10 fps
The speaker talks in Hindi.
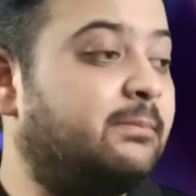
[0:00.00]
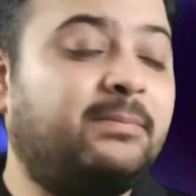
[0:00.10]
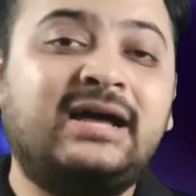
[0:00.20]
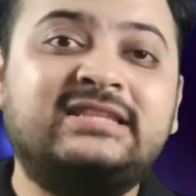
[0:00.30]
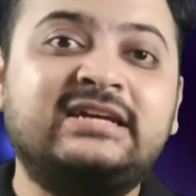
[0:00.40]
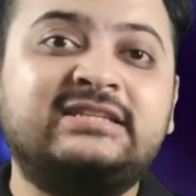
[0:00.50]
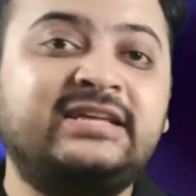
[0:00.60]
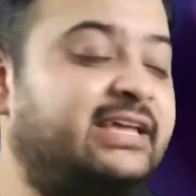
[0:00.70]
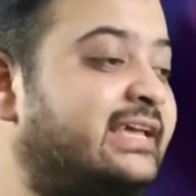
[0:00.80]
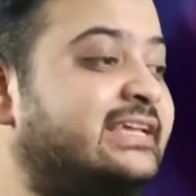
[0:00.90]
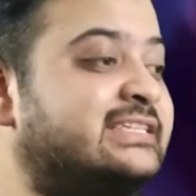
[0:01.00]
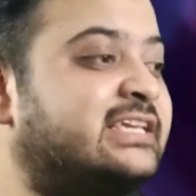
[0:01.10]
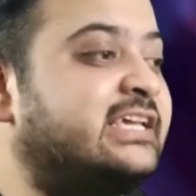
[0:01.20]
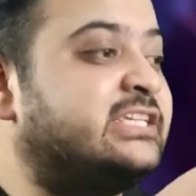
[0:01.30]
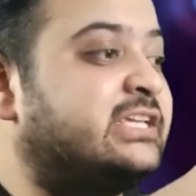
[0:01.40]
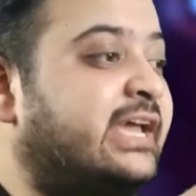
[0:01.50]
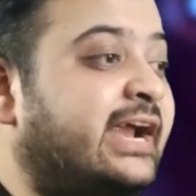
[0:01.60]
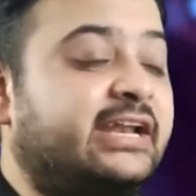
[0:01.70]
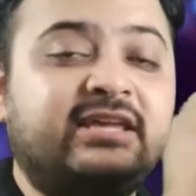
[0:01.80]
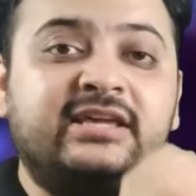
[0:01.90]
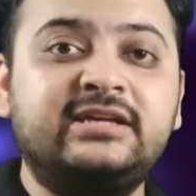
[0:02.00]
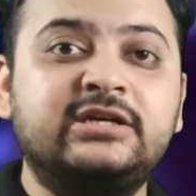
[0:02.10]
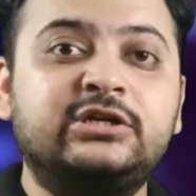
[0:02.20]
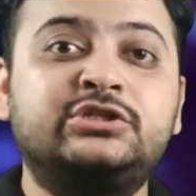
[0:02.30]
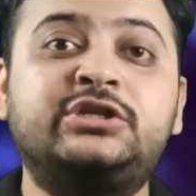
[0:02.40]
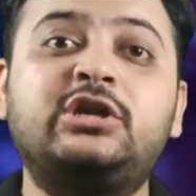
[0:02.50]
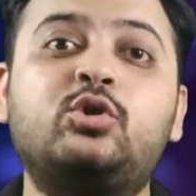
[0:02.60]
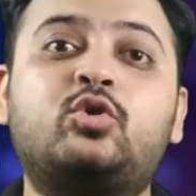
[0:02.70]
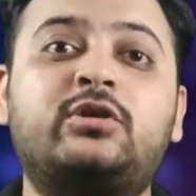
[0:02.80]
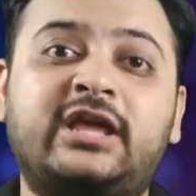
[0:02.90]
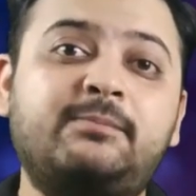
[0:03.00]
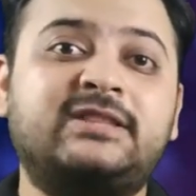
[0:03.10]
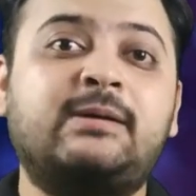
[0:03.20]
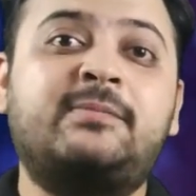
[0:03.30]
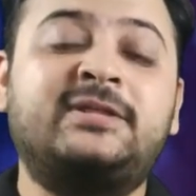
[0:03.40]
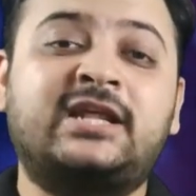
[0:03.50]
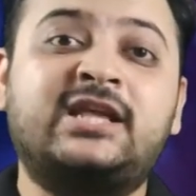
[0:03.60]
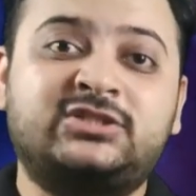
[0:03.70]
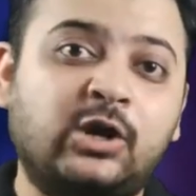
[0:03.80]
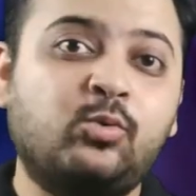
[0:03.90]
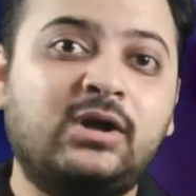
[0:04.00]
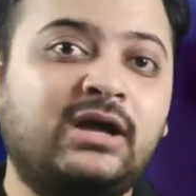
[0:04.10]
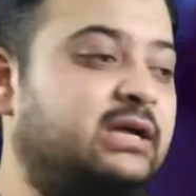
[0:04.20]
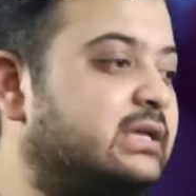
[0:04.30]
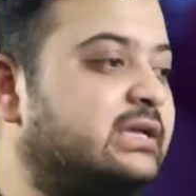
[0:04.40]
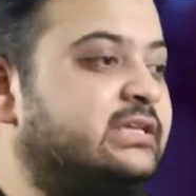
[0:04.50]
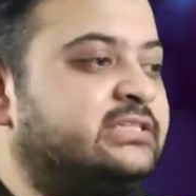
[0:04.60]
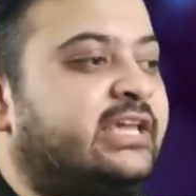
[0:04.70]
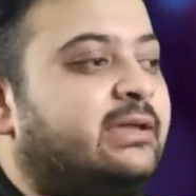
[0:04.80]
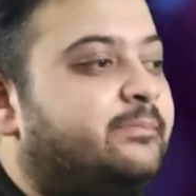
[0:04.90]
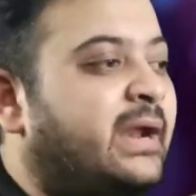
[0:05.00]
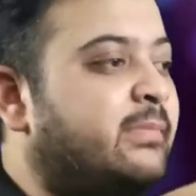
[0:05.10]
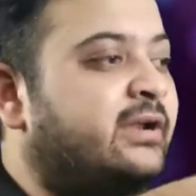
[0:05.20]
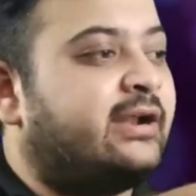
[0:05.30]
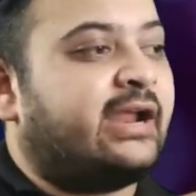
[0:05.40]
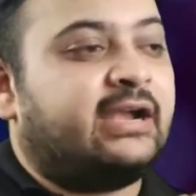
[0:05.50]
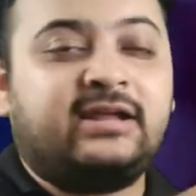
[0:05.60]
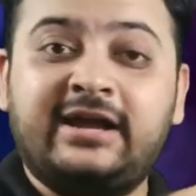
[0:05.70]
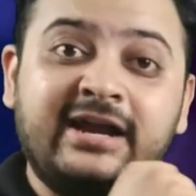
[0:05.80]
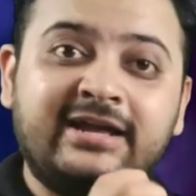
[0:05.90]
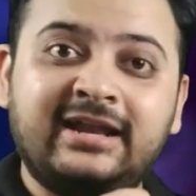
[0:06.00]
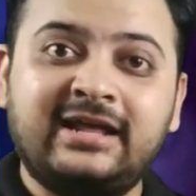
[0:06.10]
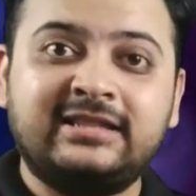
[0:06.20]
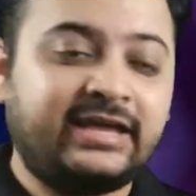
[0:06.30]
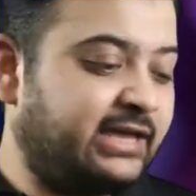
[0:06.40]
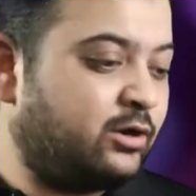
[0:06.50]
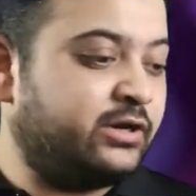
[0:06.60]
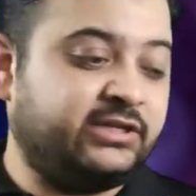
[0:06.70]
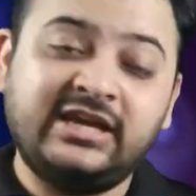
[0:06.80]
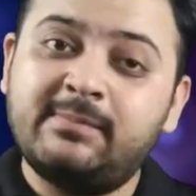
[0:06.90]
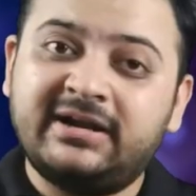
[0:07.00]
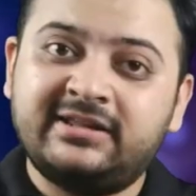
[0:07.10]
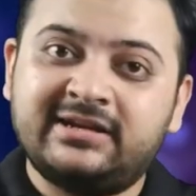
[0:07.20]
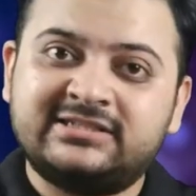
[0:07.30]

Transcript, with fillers: अब बात करते हैं इसके हेड की जिन लोगों को नहीं पता मैं बताना चाहूंगा ये बैडमिंटन रैकेट का हेड कहलाता है और ये मटेरियल